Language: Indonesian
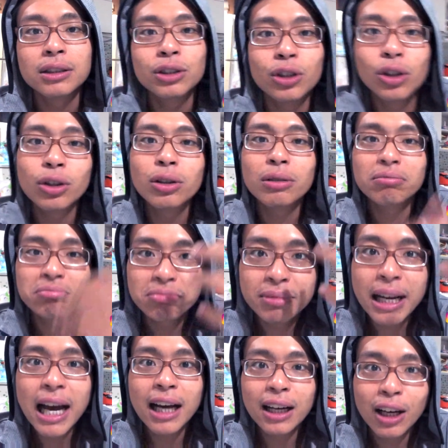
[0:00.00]
you know
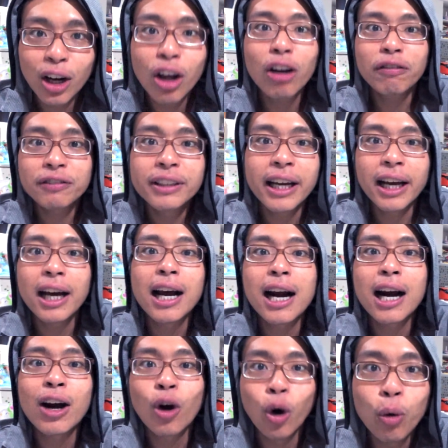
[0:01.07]
they love
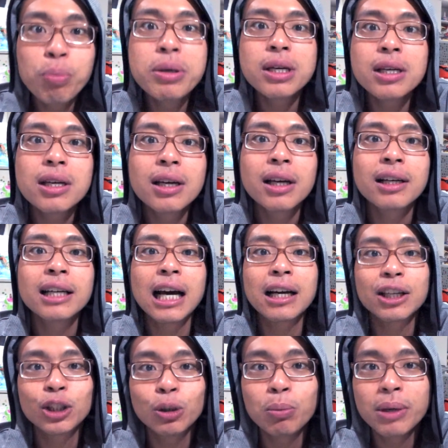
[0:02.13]
their hobby
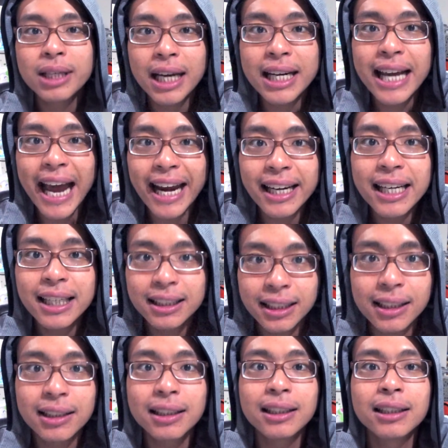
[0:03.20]
dan itu menjadi
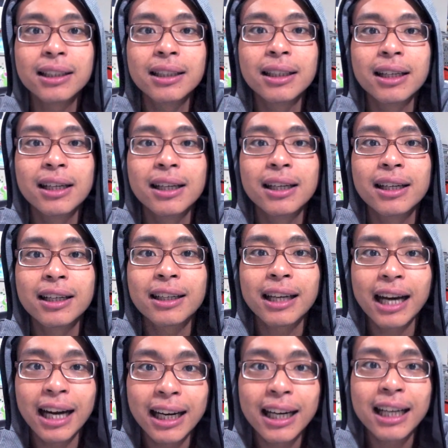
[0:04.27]
addicted
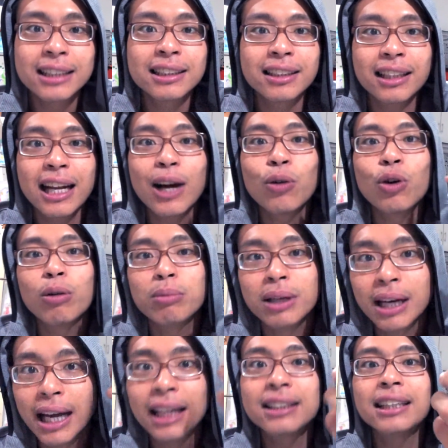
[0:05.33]
karena setelah gue
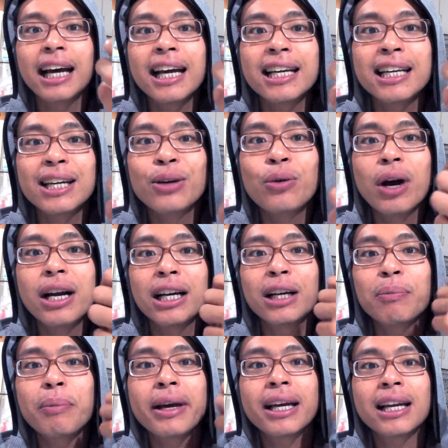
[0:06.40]
beli lensa ini gue ada
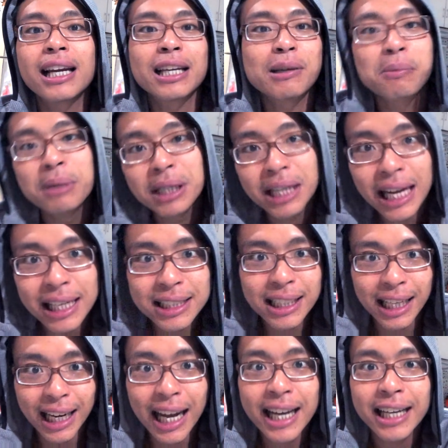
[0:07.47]
kepengen lagi beli
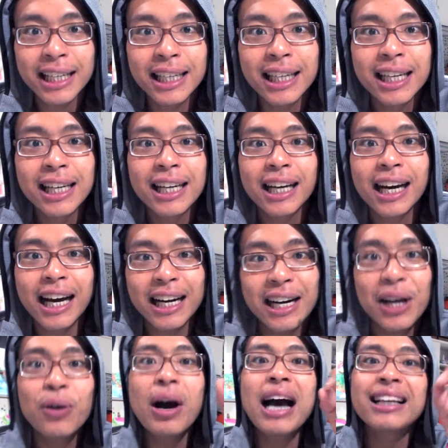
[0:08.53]
lensa lain
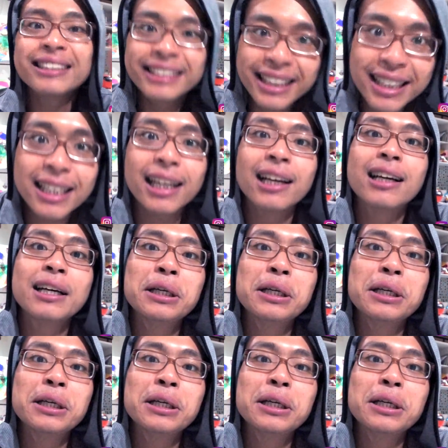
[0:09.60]
karena kok asik ya